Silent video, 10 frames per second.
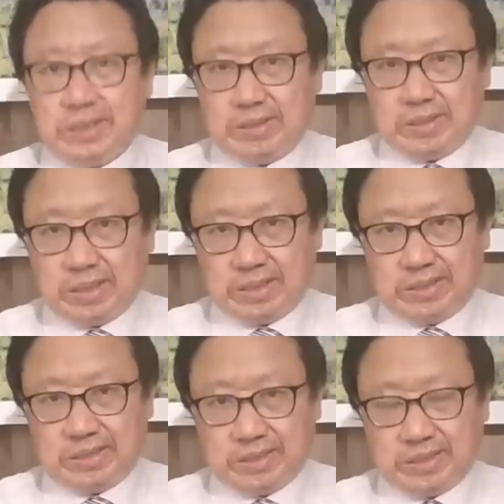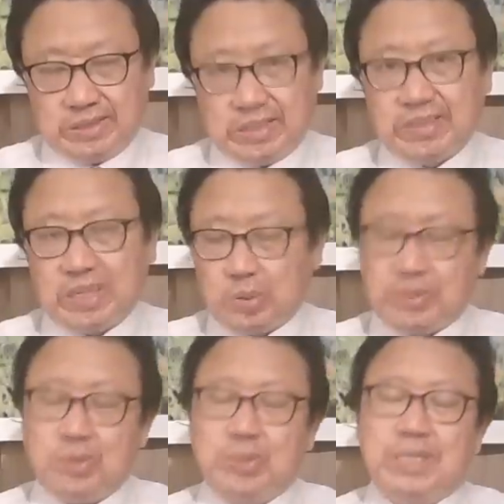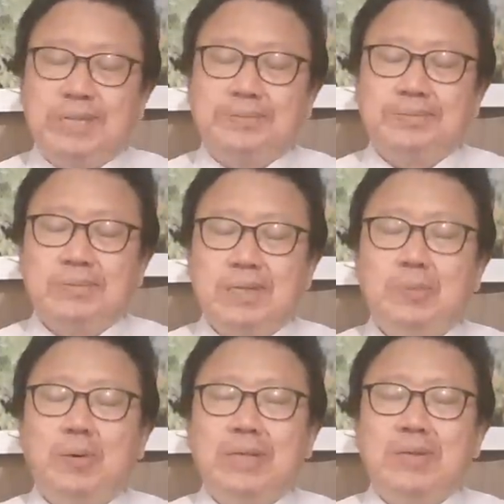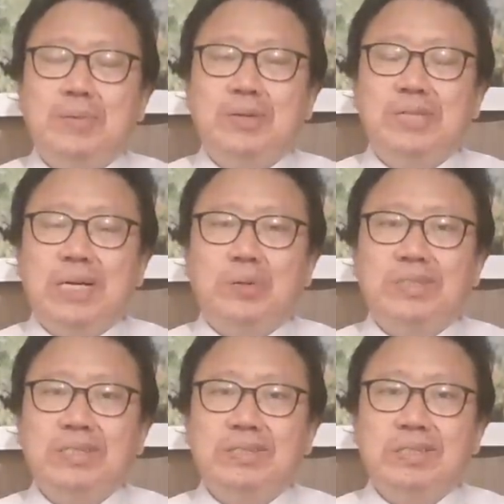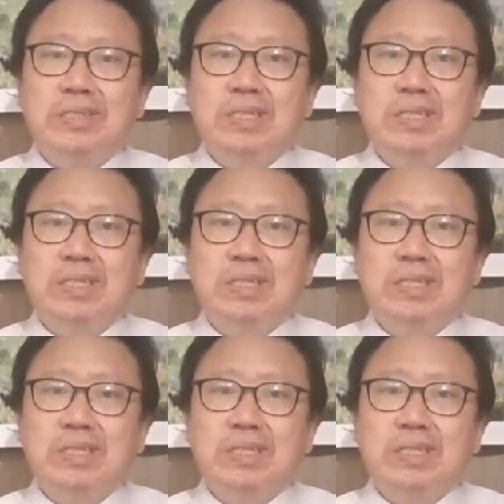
呃，甚至很多是女性，他们完全没有想过政治，